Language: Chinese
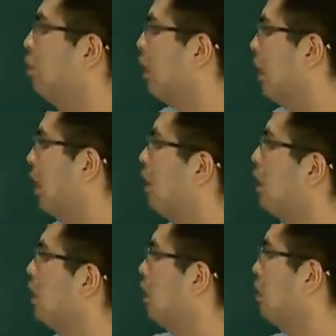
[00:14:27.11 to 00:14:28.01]
所以
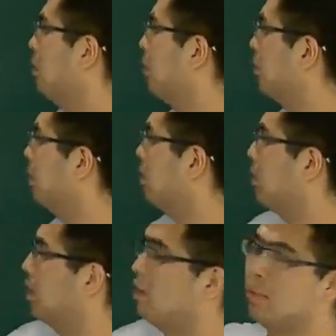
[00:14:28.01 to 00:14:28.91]
AA 一和这个平面是
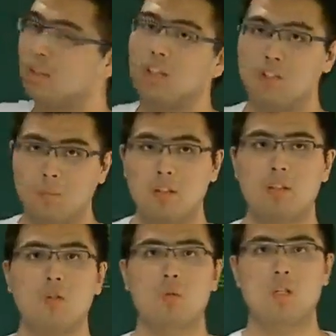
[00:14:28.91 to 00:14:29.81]
平行的，怎么可
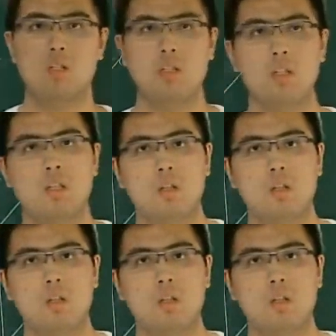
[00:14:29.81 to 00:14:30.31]
能垂直呢？